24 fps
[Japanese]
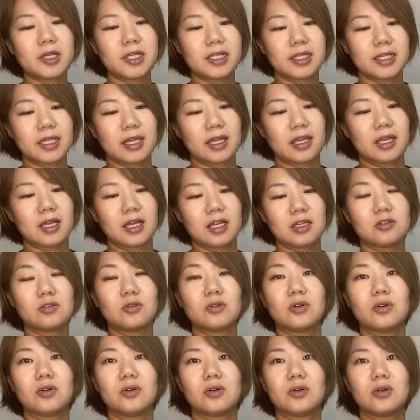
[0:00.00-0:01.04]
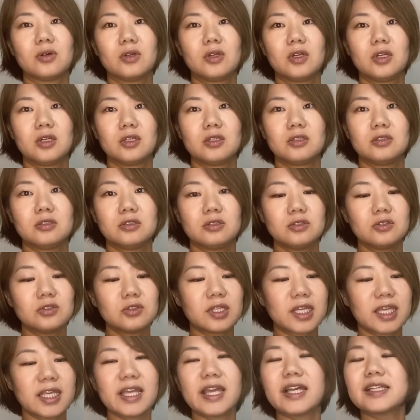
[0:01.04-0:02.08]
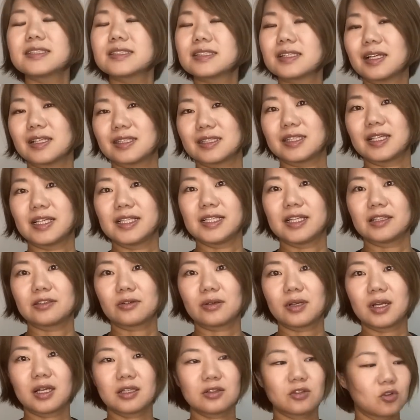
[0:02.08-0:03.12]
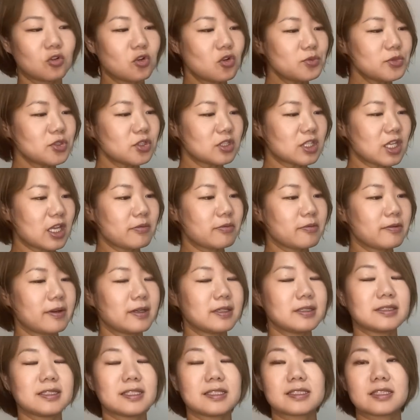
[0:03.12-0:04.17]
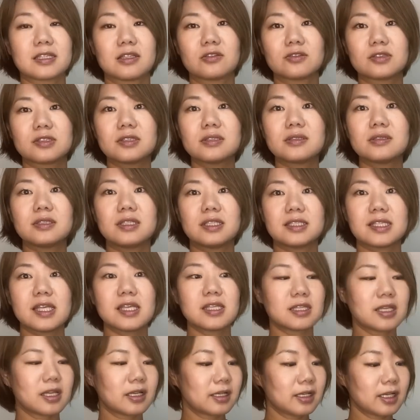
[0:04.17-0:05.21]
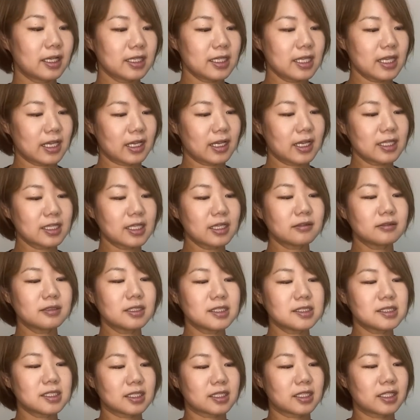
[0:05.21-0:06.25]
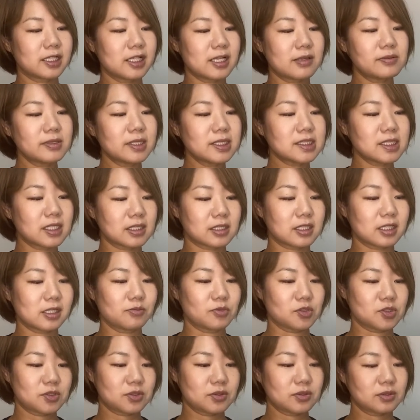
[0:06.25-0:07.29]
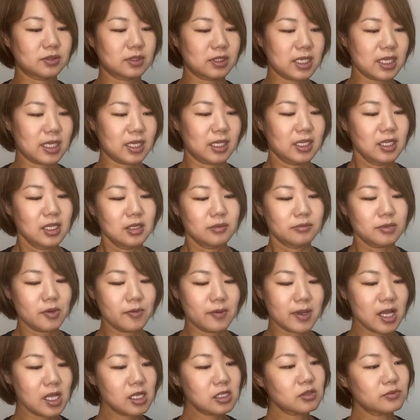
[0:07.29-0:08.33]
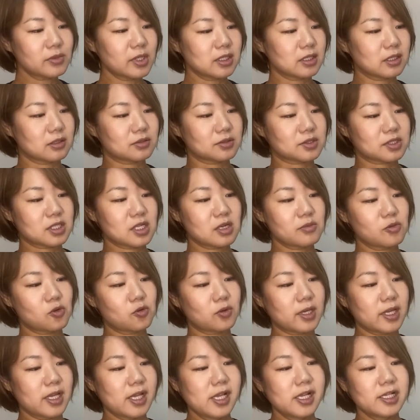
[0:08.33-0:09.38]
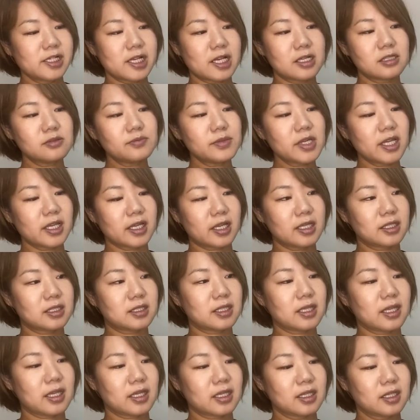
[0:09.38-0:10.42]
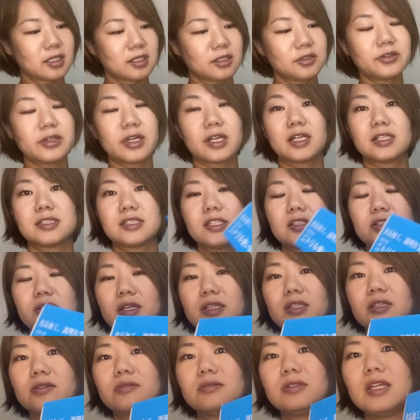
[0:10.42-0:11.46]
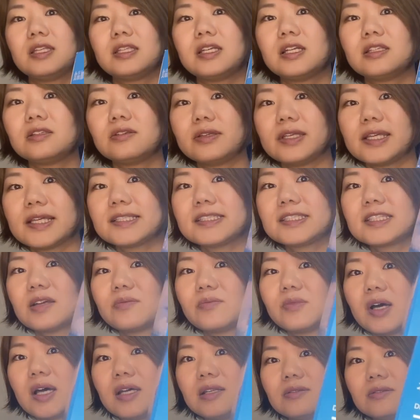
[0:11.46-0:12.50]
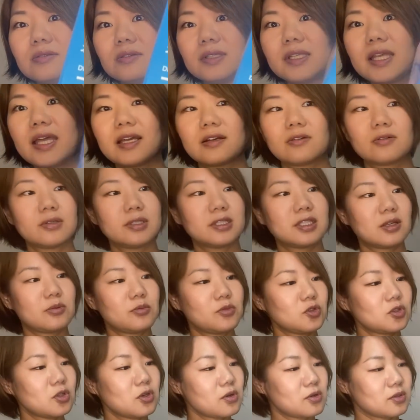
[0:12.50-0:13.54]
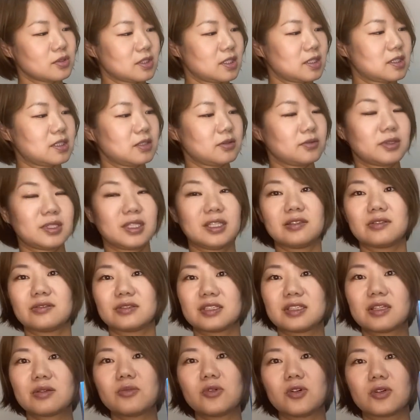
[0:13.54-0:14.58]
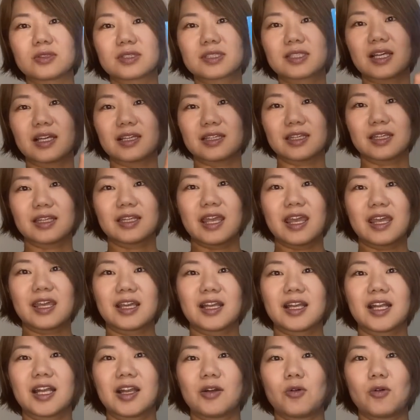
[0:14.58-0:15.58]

ぱりね脱げやすかったりだとか、あとゴムのタイプもあるんですけど、すぐね先端がね硬くなっちゃったり破けちゃったりもするんで、ワークマンだとしかもこれ100枚入って980円という値段の安さもあるので、こういったものを実用品としても使って